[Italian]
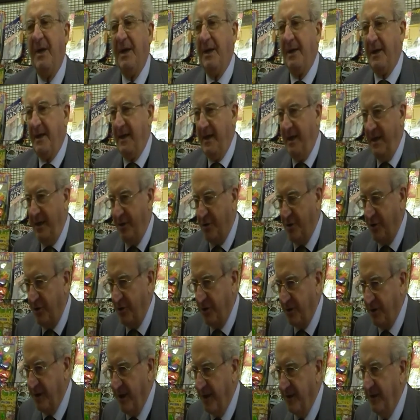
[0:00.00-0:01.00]
Perché i
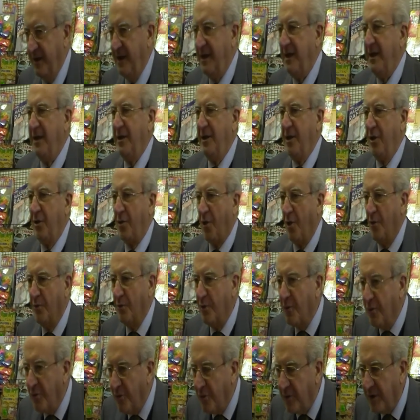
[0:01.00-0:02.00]
cittadini
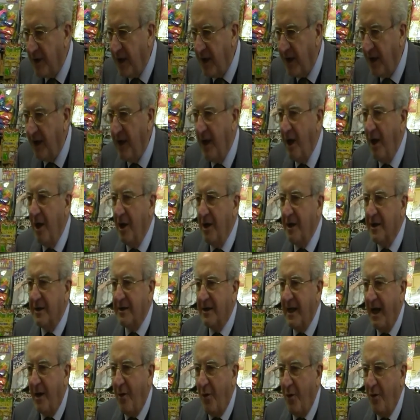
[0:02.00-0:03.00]
comuni
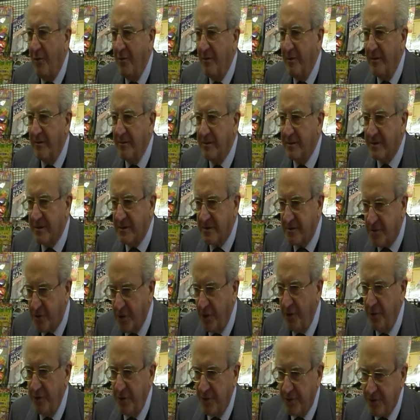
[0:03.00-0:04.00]

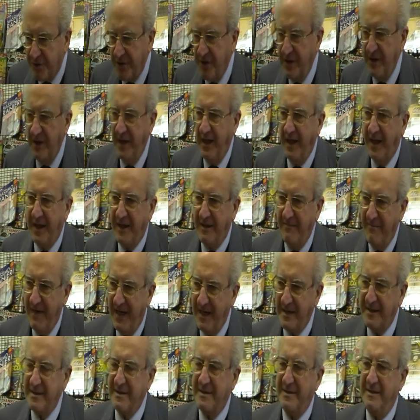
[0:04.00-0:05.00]
sono sì
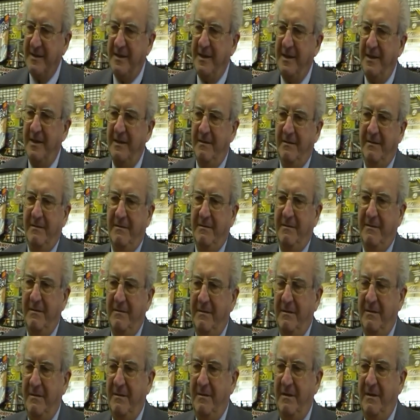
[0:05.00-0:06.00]
rimasti eh,
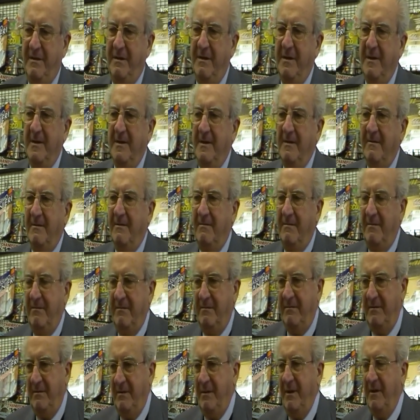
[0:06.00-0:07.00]
eh,
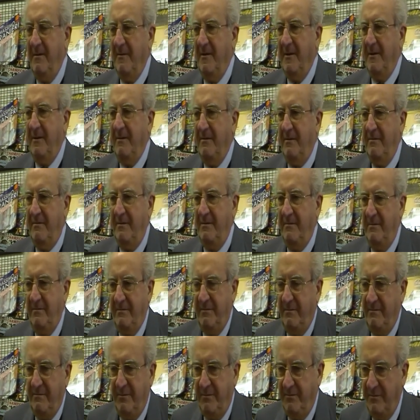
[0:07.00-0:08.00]
eh,
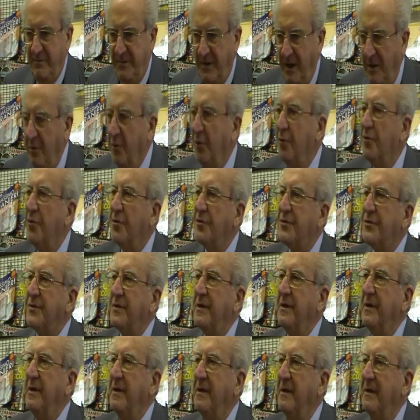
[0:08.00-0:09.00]

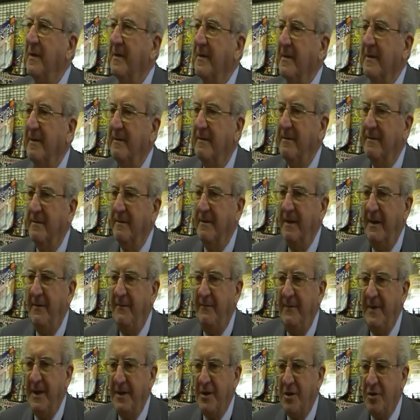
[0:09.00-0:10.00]
delusi eh,
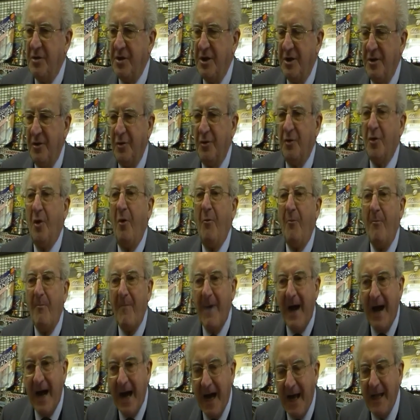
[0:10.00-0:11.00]
e via dicendo,
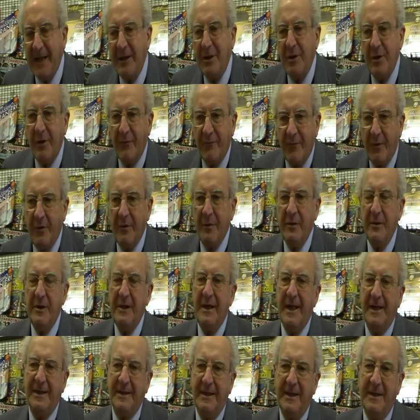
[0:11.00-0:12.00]
ma hanno
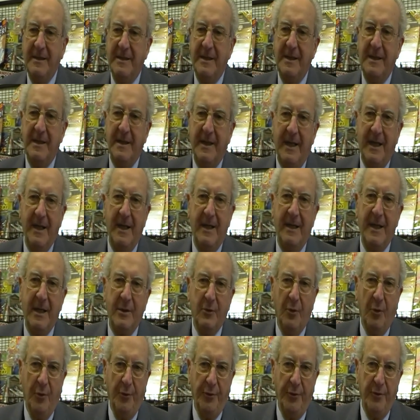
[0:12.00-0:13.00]
voglia di dire
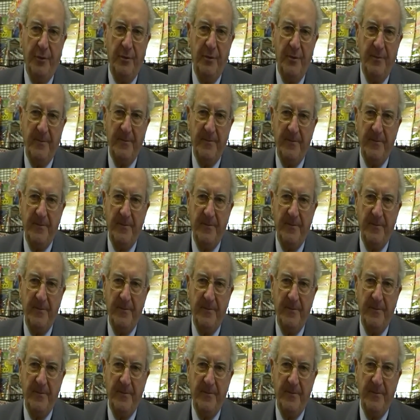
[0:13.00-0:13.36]
la loro.